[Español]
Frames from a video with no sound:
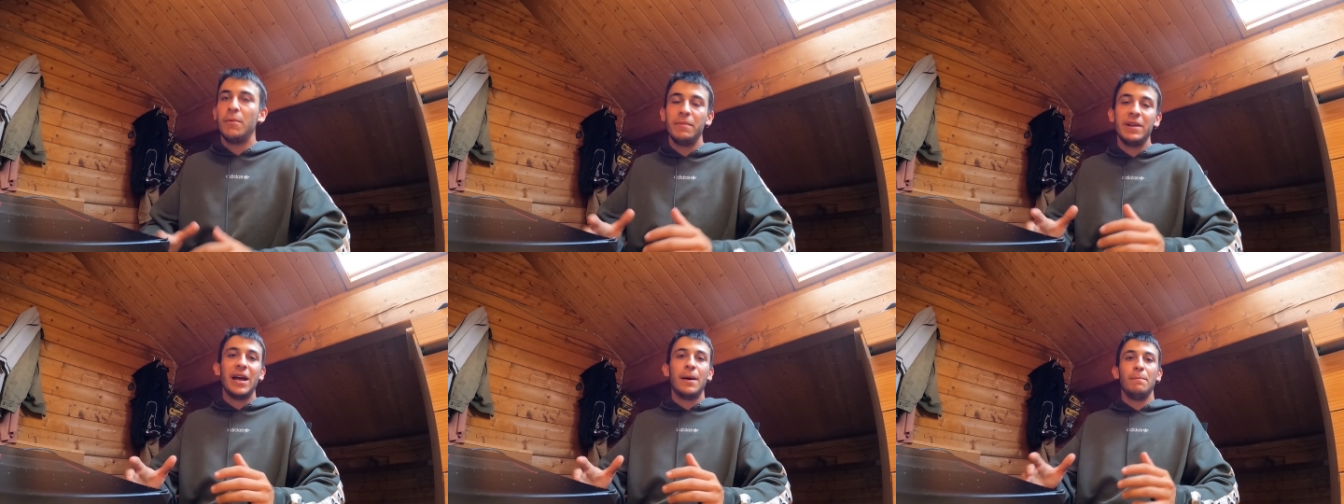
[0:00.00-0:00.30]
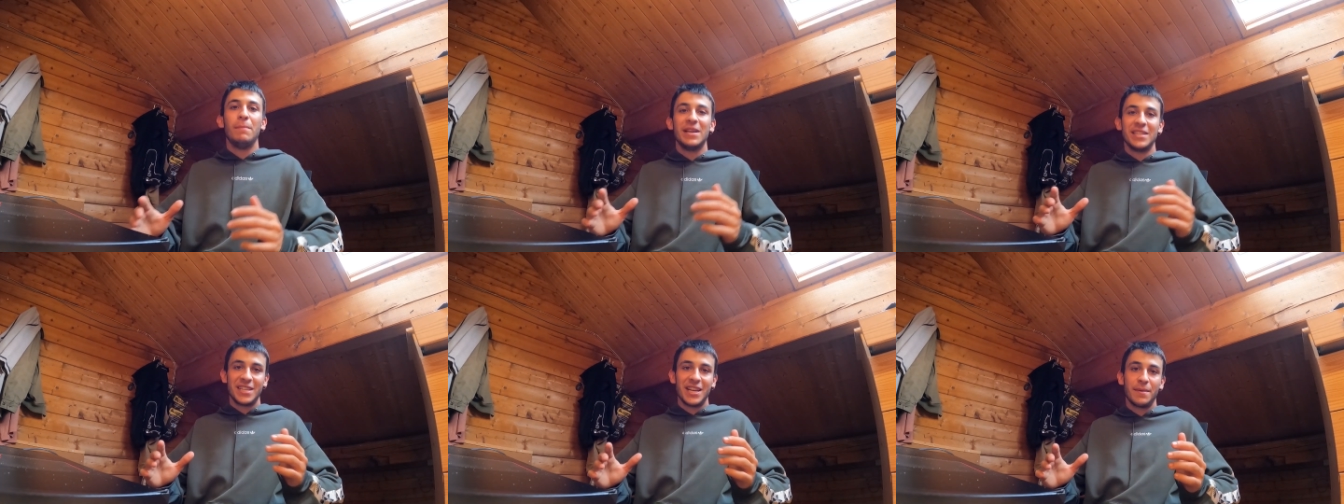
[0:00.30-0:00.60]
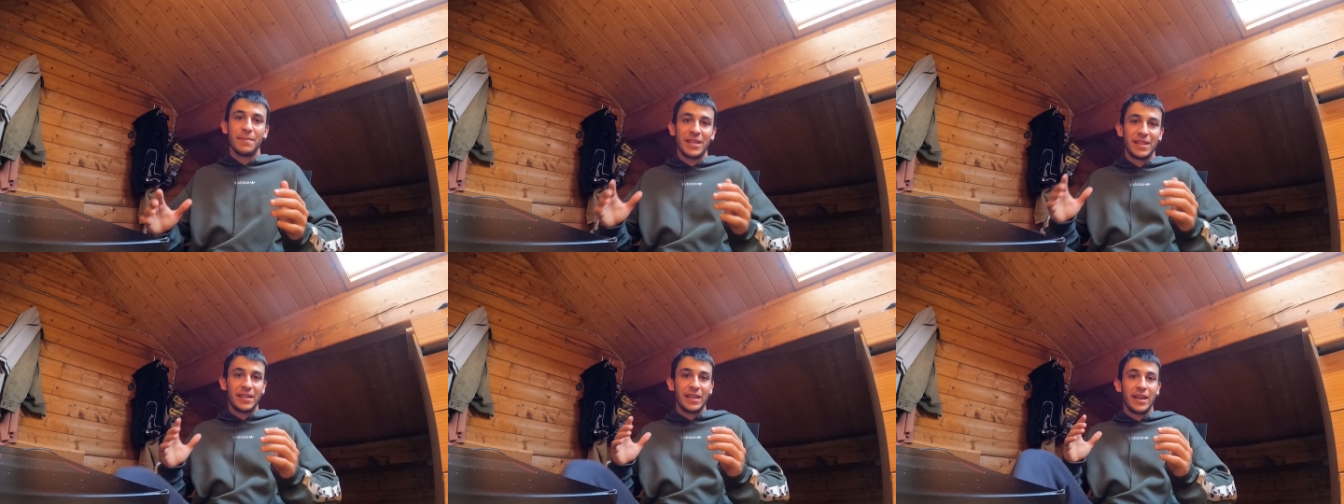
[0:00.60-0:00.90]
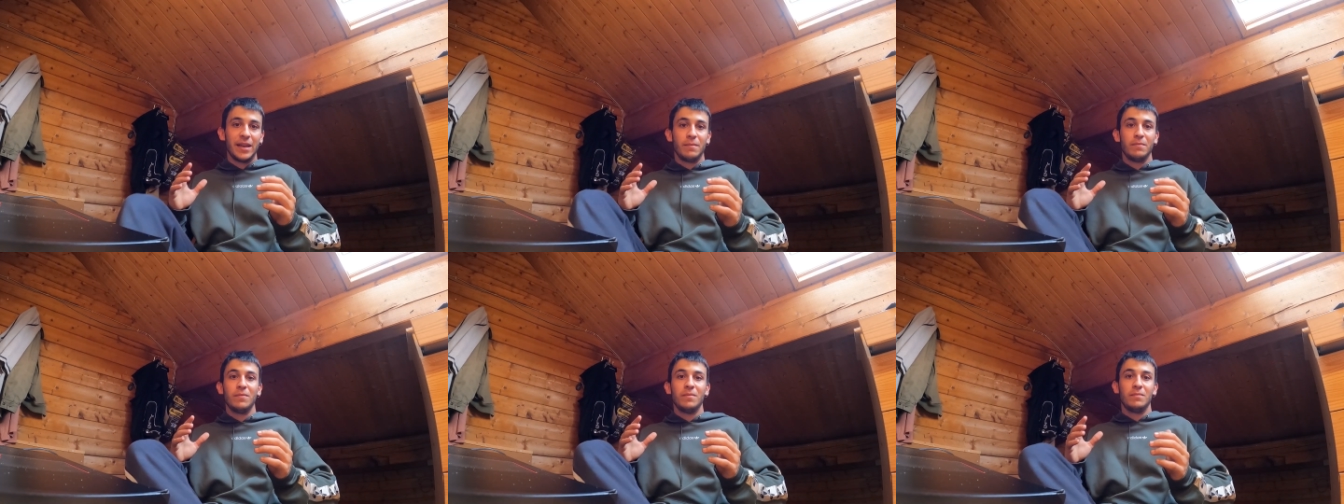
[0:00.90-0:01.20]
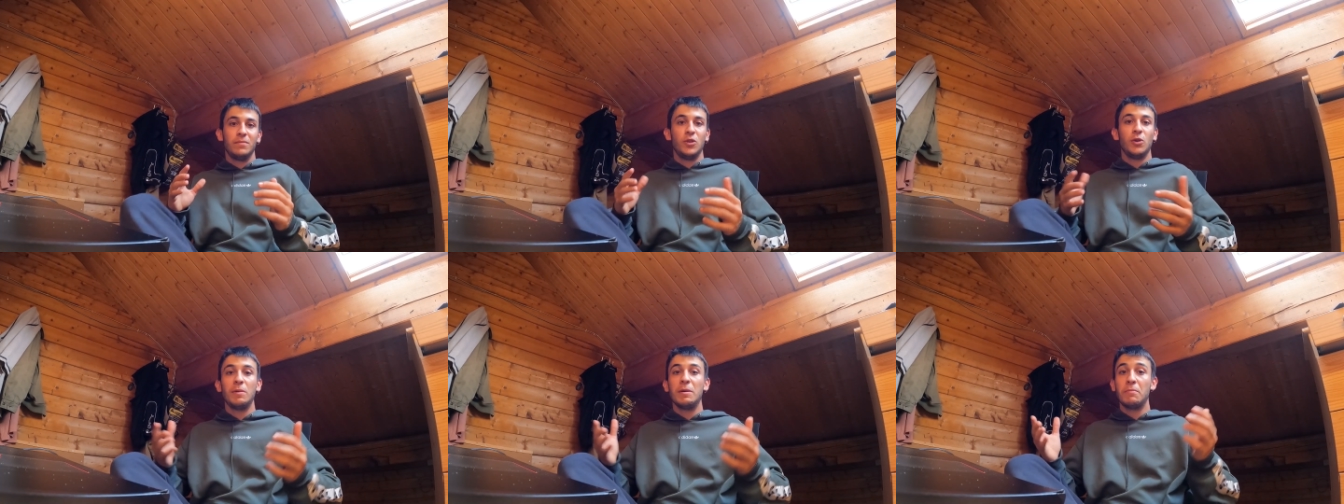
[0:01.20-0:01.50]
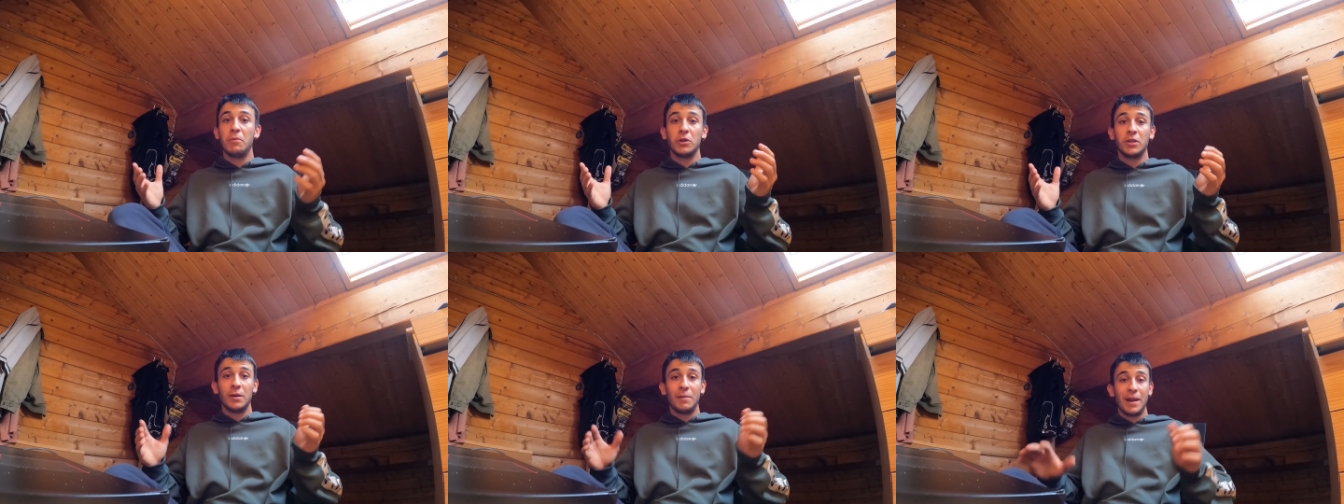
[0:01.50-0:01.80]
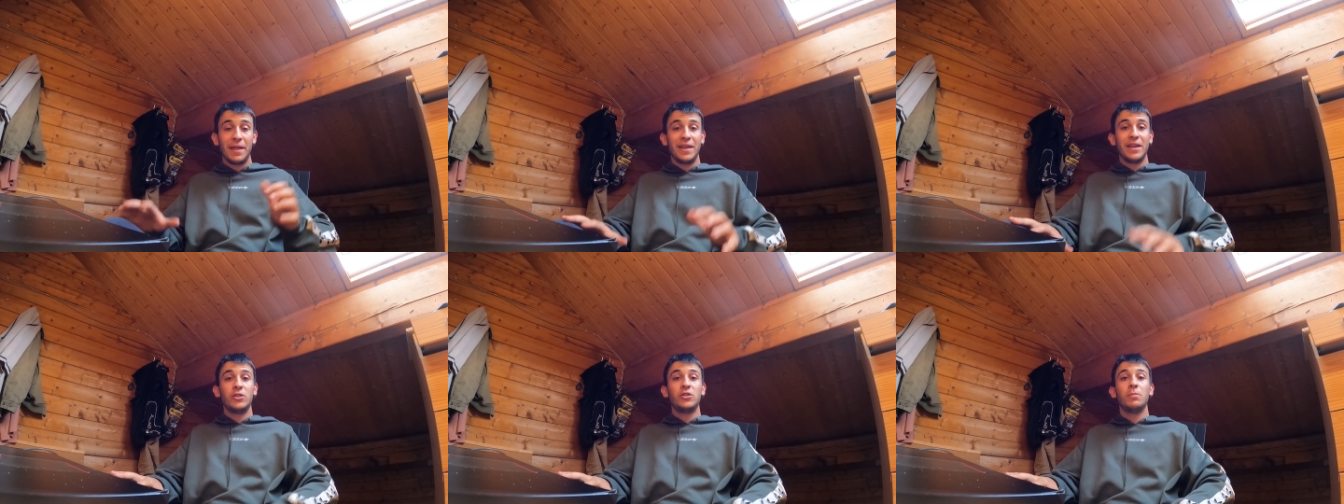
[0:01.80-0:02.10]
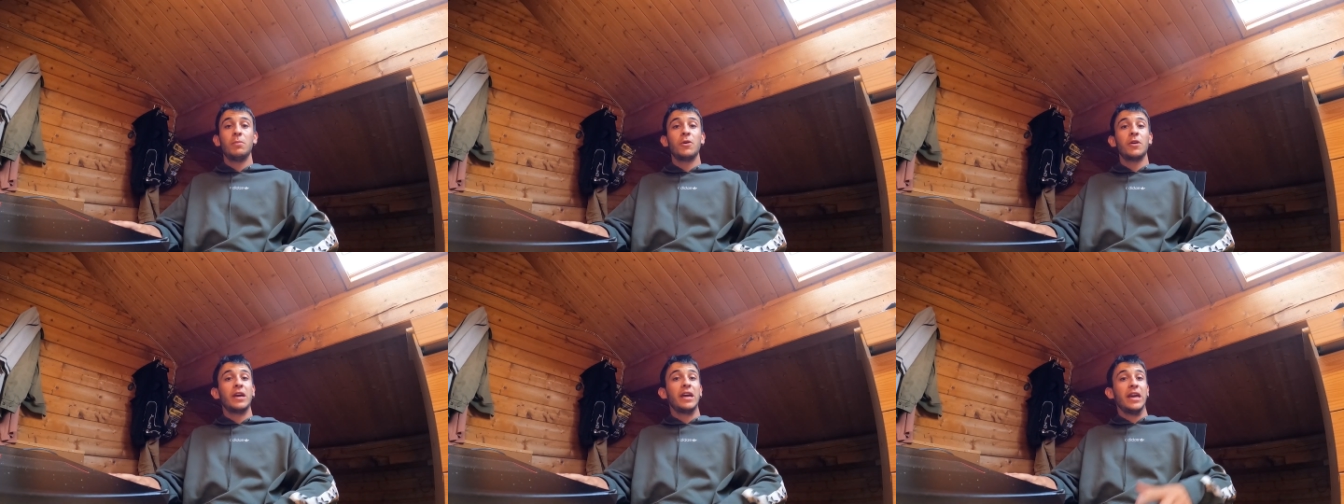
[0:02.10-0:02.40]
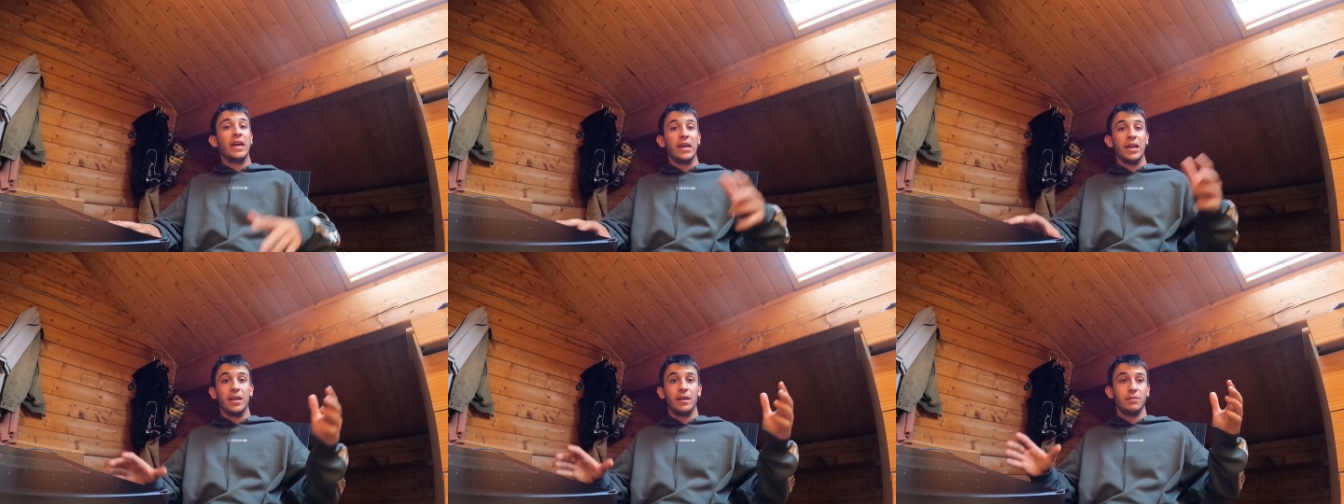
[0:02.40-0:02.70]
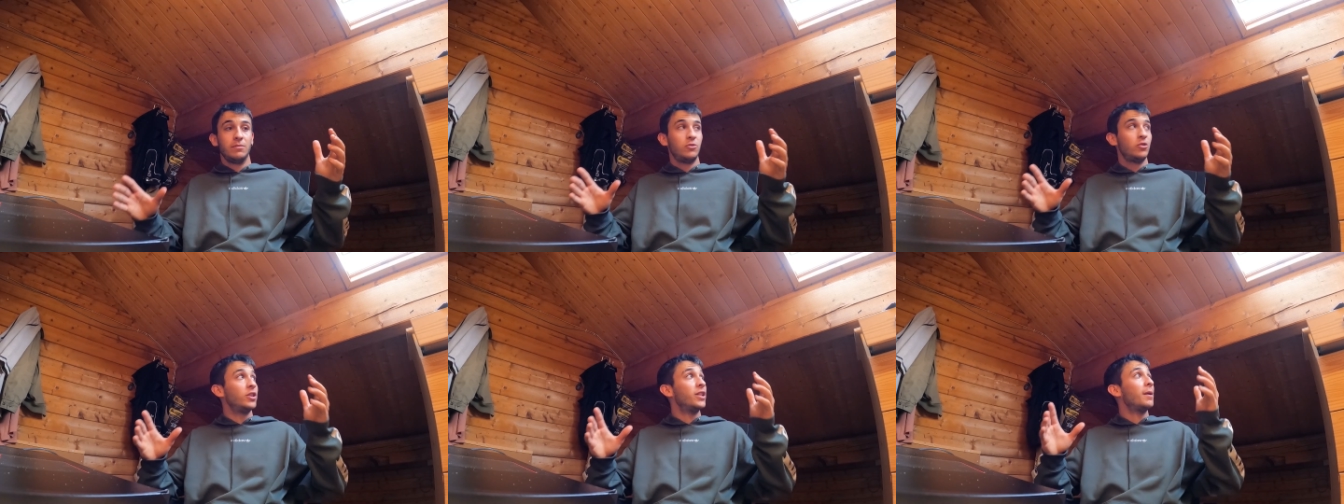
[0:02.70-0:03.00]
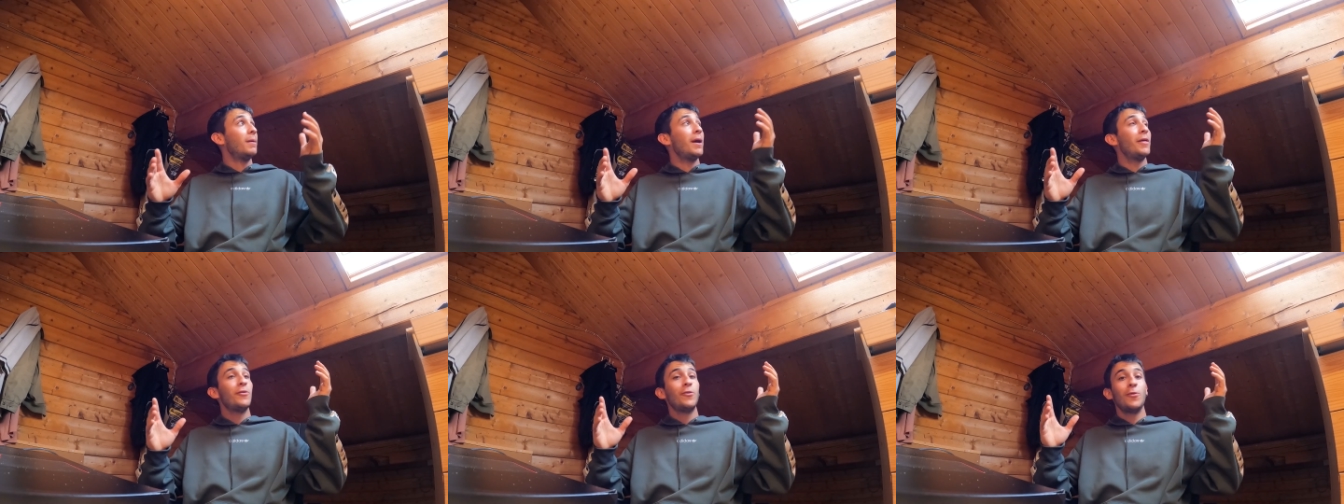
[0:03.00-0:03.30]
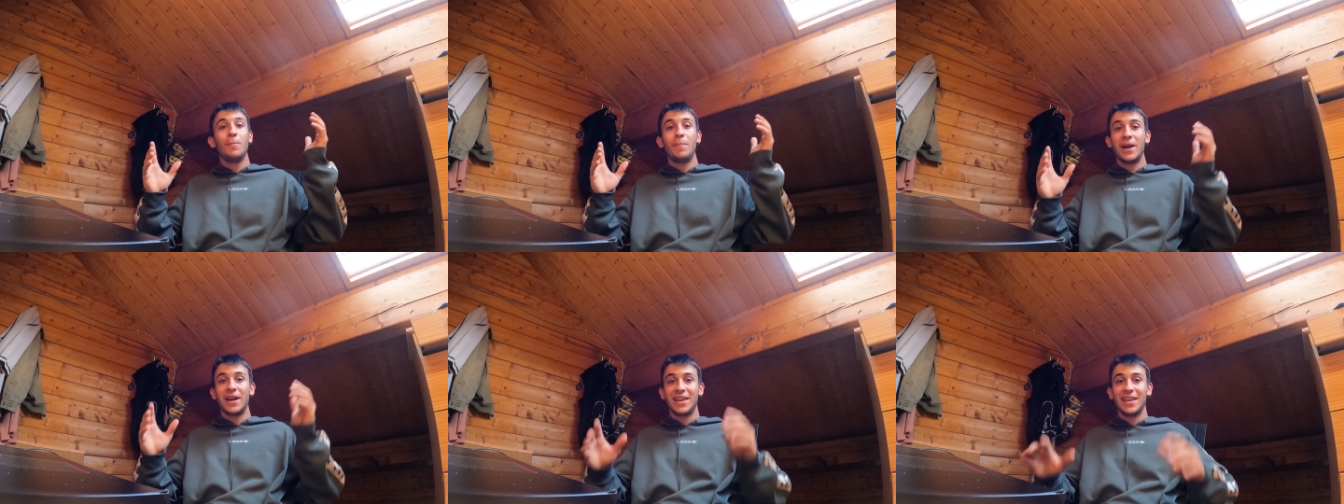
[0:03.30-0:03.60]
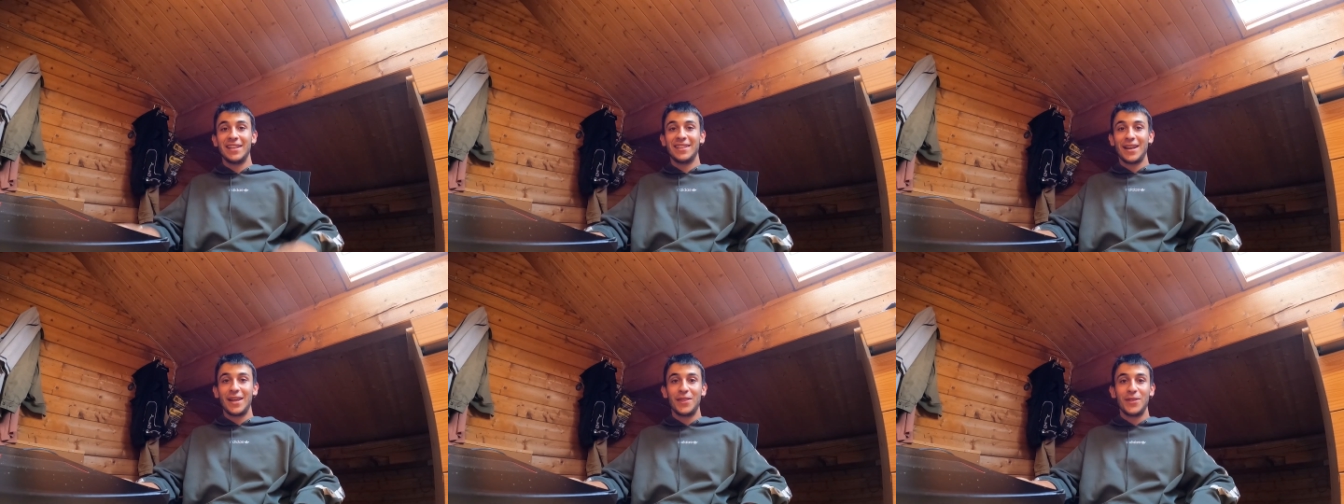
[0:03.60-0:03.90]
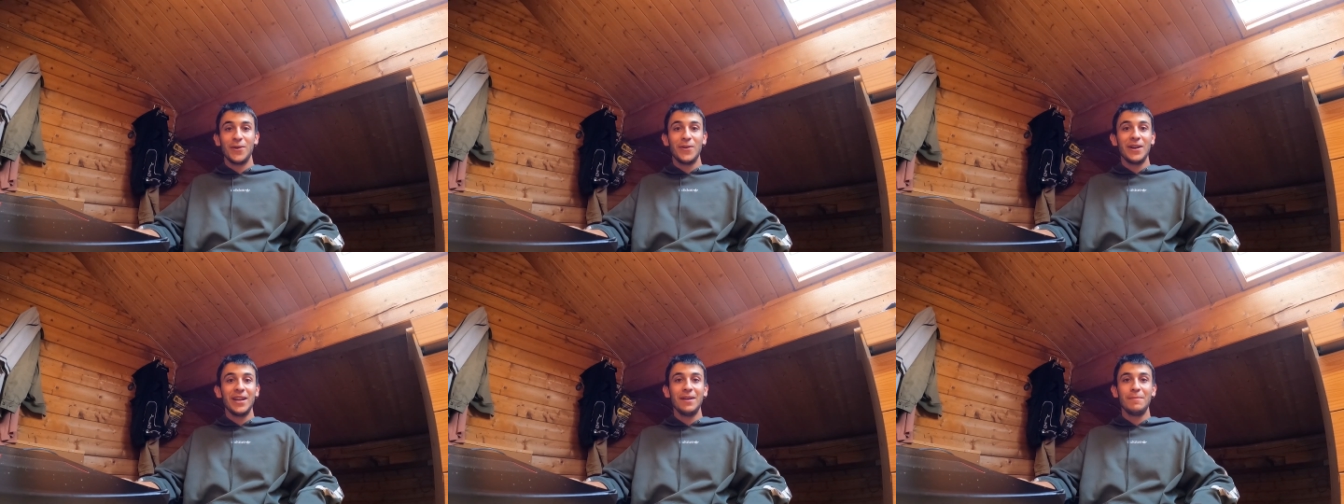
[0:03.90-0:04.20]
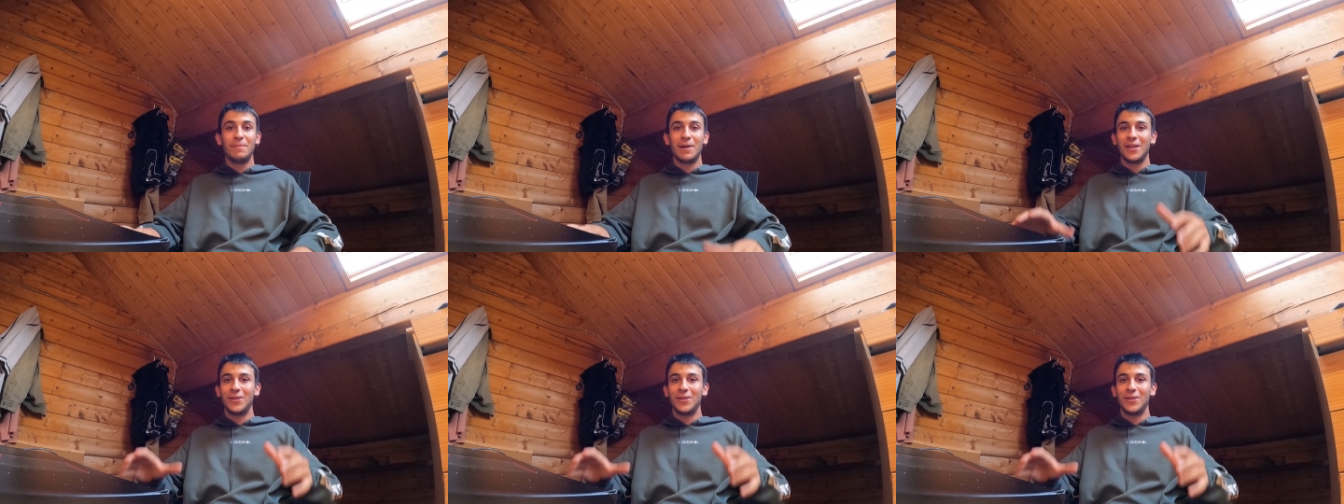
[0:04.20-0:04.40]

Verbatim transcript: Pues mira, básicamente no me importa hablar de esto porque estoy trabajando en un parque de atracciones.